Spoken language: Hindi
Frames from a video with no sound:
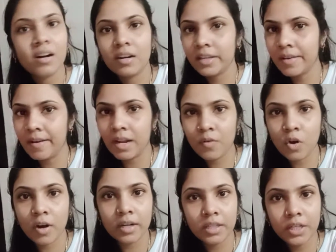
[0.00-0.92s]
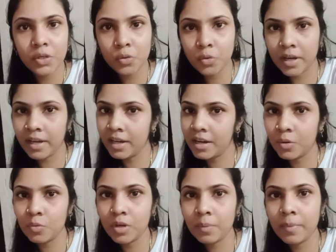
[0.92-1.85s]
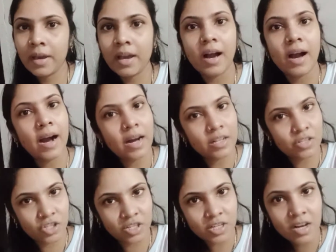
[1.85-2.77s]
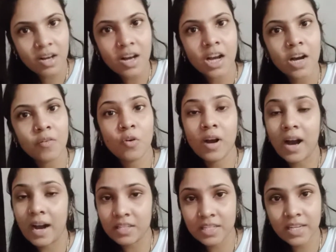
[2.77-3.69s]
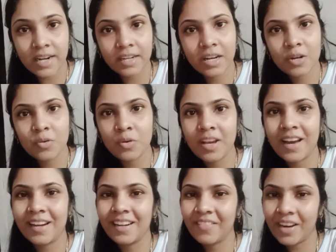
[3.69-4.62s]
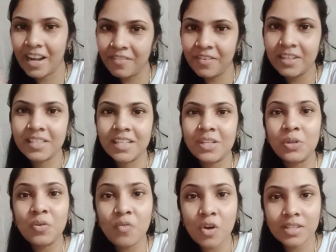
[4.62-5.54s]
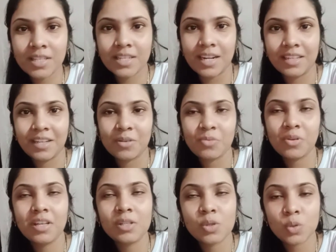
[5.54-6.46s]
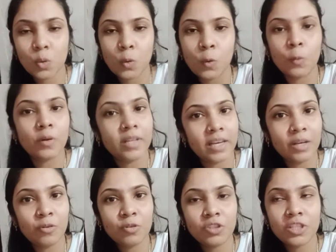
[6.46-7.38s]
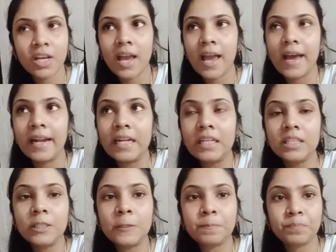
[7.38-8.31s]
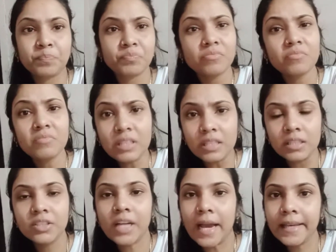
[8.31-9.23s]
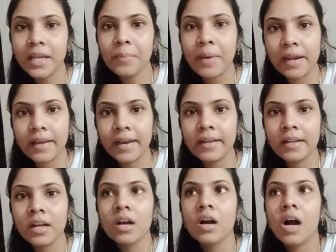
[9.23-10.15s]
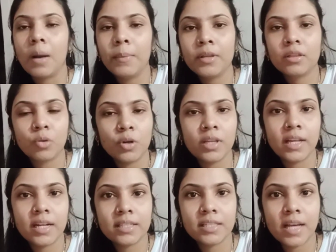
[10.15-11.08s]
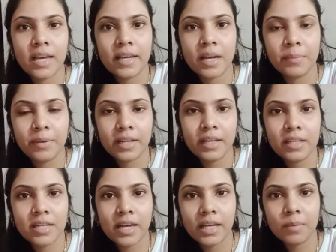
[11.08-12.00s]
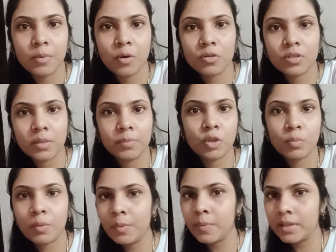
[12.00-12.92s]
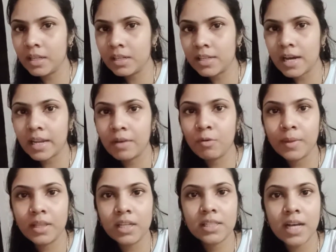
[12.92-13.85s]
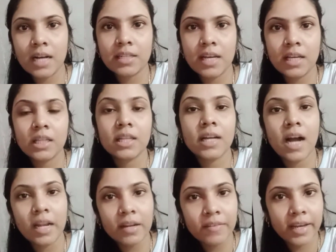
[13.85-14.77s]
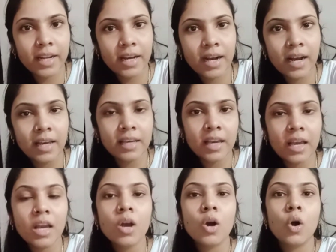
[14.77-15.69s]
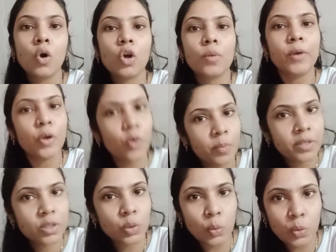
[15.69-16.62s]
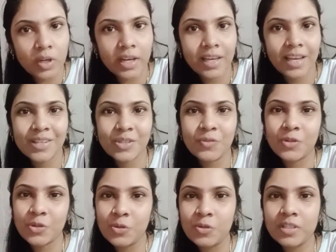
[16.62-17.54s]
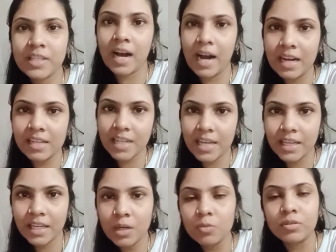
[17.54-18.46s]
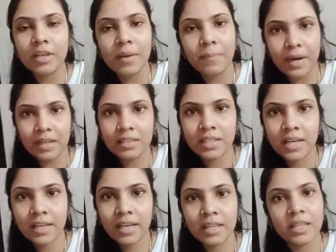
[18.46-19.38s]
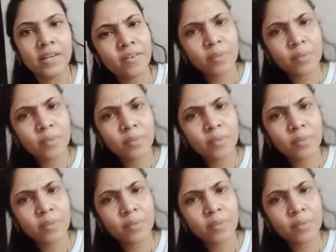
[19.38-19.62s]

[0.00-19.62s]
ये वाला ब्लॉग कंटिन्यू नहीं करूँगी मैं आज का ब्लॉग आज ही एंड करूँगी एंड कल फिर से न्यू ब्लॉग स्टार्ट करूँगी सो यही कुछ है एंड जाएंगे मार्केट अभी थोड़ी देर से जाएंगे अभी नहीं जाएंगे बिकॉज अभी तो मम्मी मंदिर जा रहे हैं वो मंदिर से आ जाएंगे देन खाना वगैरह खाएंगे और मिक्को अभी स्कूल गई है सो वो स्कूल से आ जाएगी उसके बाद जाएंगे दीवी